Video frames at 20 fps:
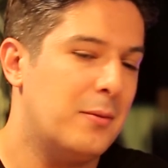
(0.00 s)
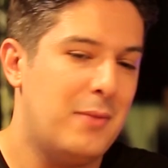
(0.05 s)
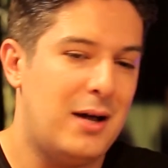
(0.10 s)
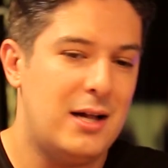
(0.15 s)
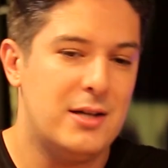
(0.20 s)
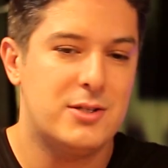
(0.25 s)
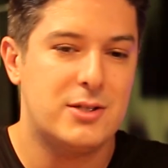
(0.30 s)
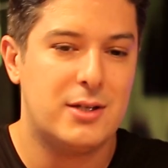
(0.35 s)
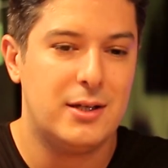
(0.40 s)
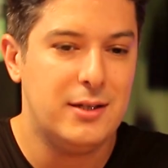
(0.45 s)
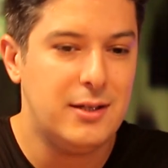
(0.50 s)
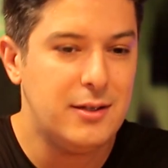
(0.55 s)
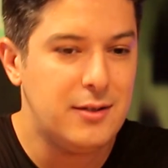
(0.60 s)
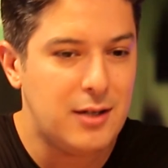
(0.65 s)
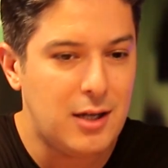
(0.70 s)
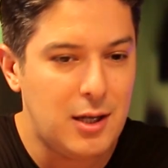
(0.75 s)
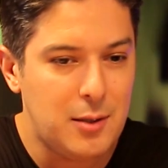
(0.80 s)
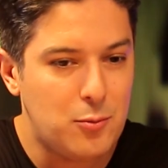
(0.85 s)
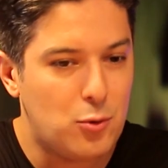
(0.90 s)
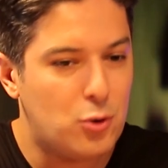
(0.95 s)
Belçika
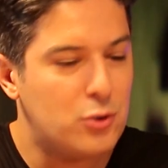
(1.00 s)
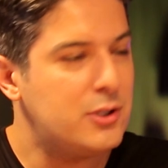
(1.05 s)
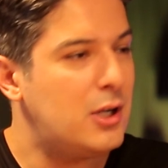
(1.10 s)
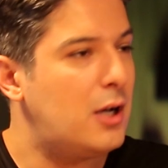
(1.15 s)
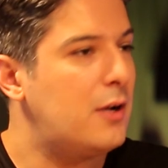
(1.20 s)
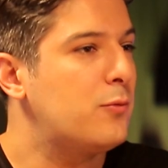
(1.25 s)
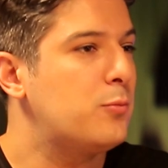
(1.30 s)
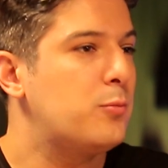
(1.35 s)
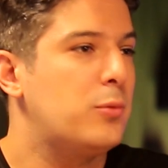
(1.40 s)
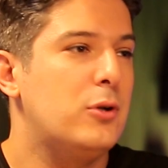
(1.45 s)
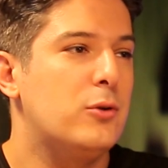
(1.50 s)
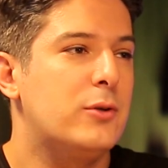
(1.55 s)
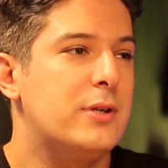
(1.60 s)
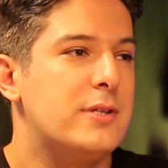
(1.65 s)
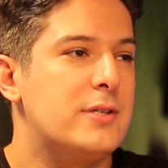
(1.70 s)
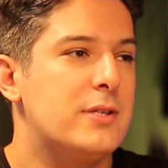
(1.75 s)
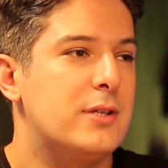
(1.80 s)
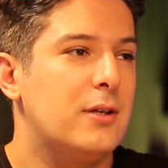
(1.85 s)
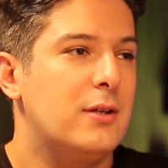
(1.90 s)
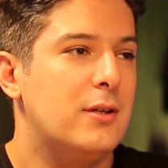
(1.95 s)
nedir abi? Orta Avrupa
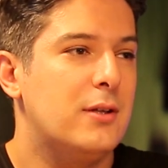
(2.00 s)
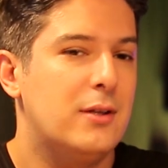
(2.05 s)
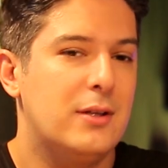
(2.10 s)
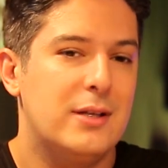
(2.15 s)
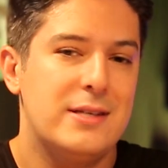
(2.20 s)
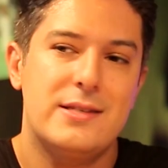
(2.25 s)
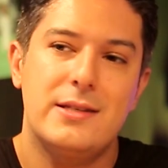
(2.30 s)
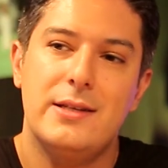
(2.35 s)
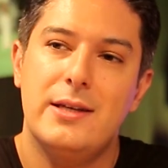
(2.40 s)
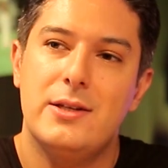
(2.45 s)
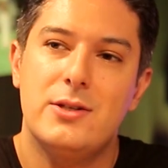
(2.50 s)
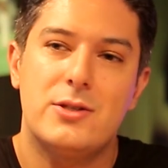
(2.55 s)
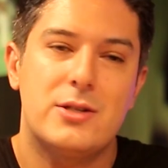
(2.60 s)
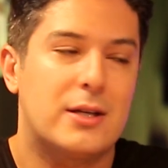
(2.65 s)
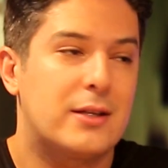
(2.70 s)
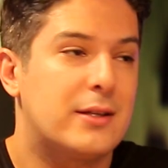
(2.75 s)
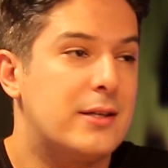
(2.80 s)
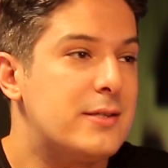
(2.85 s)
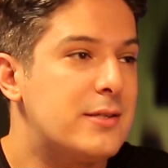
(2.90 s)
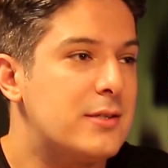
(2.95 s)
ülkesi. Nasıl
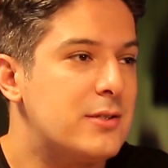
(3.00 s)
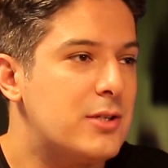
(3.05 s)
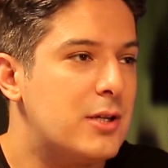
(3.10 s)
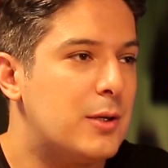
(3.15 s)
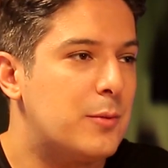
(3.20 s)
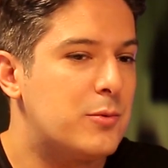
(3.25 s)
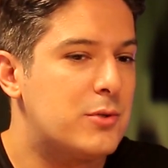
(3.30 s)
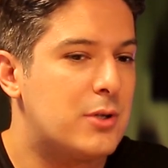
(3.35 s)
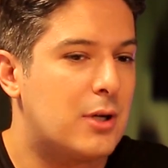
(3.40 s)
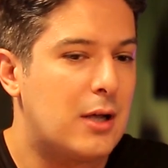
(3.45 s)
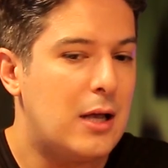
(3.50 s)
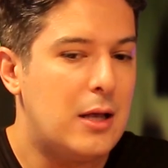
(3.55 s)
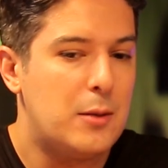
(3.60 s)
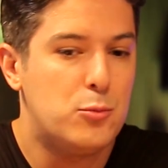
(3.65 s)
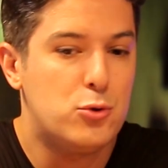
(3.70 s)
yenecek? Nasıl şey yapacak?